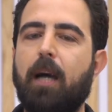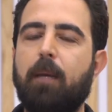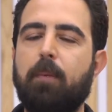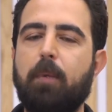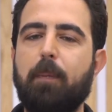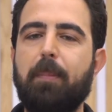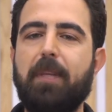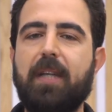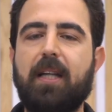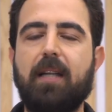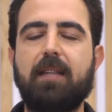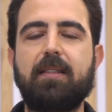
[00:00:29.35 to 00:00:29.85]

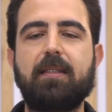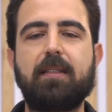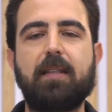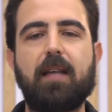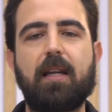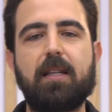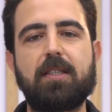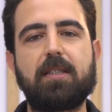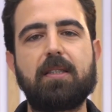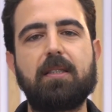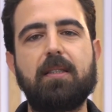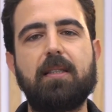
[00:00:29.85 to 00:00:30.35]
Ama bir kadına
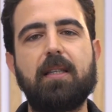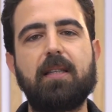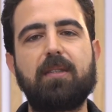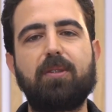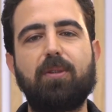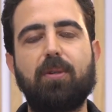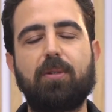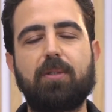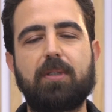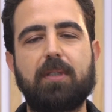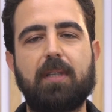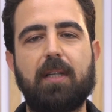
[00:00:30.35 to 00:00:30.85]
her
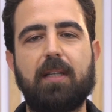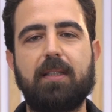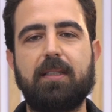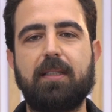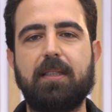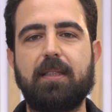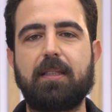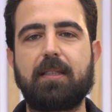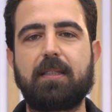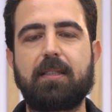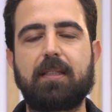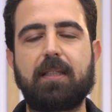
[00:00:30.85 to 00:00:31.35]
şiddet
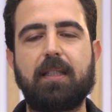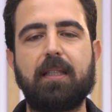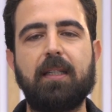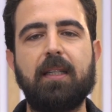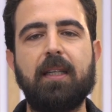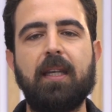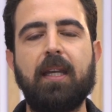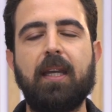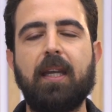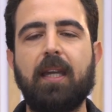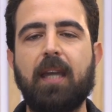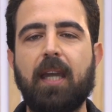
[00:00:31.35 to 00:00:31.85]

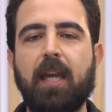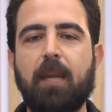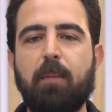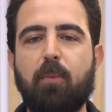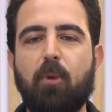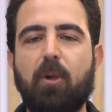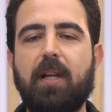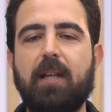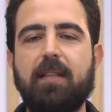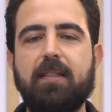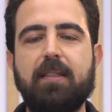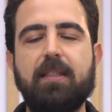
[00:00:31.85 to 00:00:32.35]
gösterdiğinizde
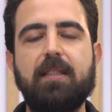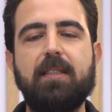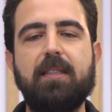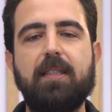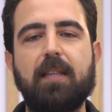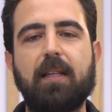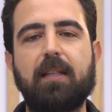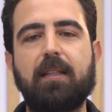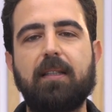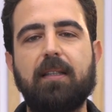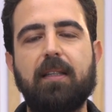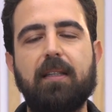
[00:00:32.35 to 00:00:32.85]
hem o kadının
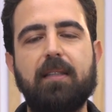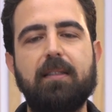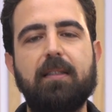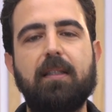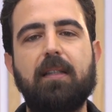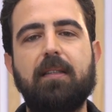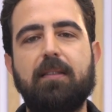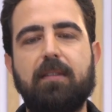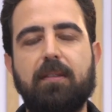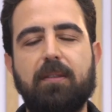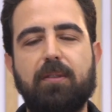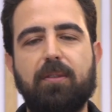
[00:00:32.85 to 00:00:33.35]

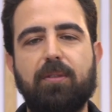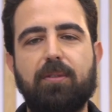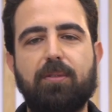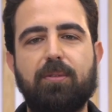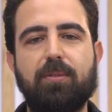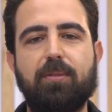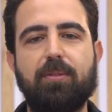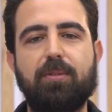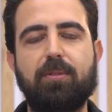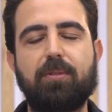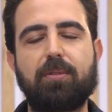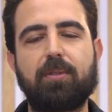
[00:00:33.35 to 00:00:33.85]
yaralarını
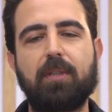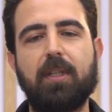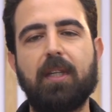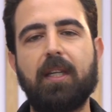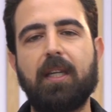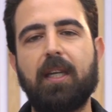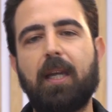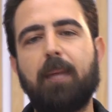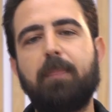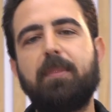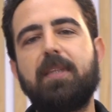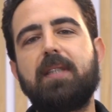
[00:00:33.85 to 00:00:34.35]
arttırıyorsunuz
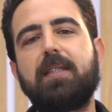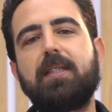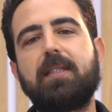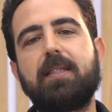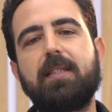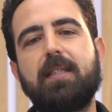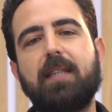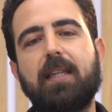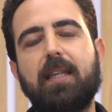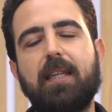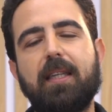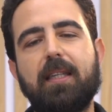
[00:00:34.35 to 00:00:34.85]
hem de
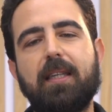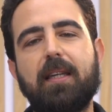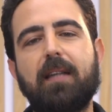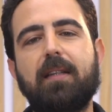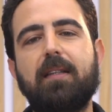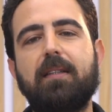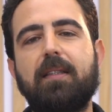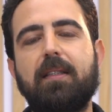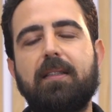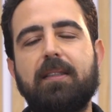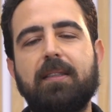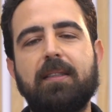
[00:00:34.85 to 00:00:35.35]
sizdeki
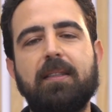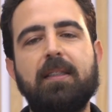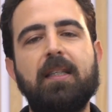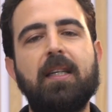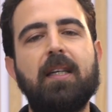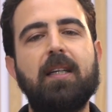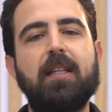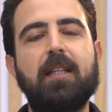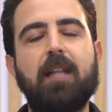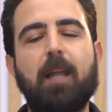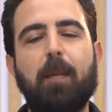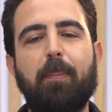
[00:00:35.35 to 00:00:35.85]
yaraları
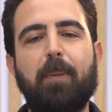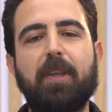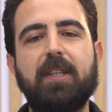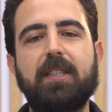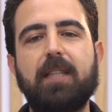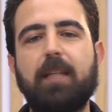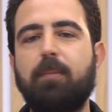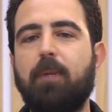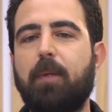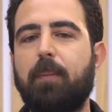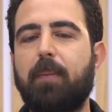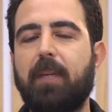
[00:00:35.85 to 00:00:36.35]

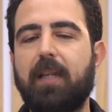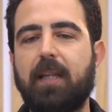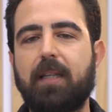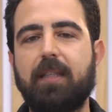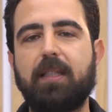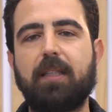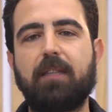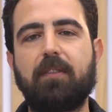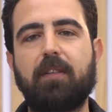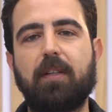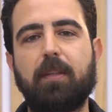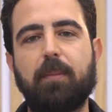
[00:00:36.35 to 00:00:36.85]

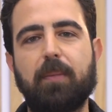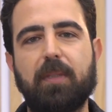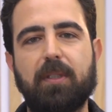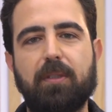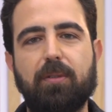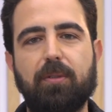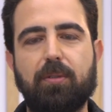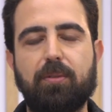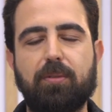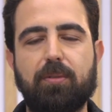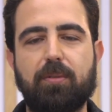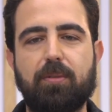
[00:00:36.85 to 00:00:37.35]
kapatamamaya devam
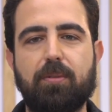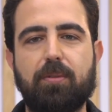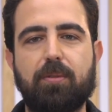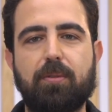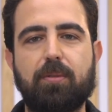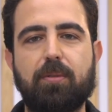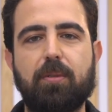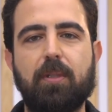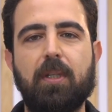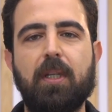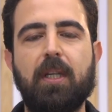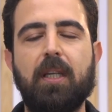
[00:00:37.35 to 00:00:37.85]

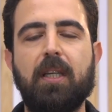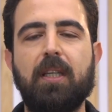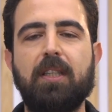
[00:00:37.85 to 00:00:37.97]
ediyorsunuz.